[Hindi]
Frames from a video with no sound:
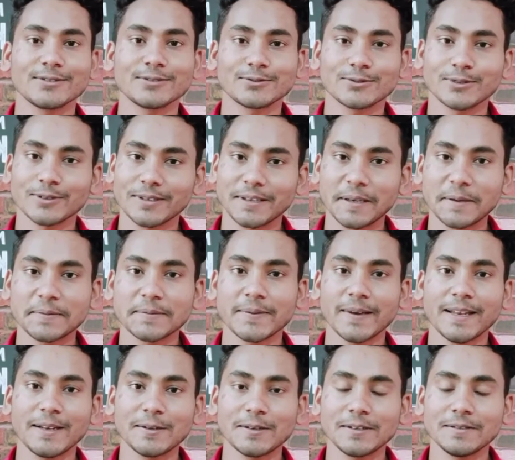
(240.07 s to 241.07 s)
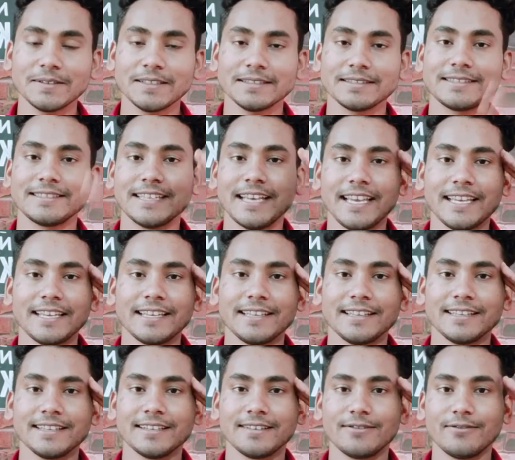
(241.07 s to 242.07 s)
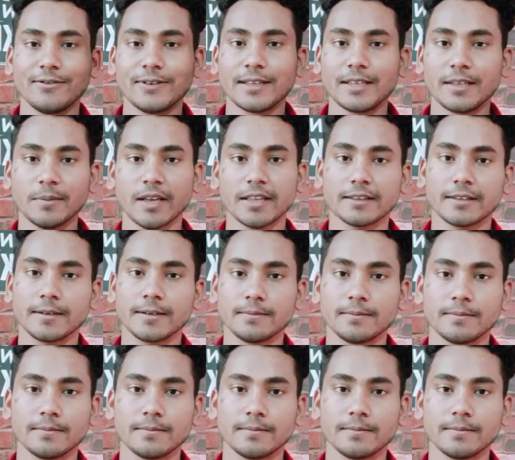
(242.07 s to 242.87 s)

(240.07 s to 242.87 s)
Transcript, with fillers: दोस्तों कीप स्माइलिंग ऑलवेज जय हिंद वंदे मातरम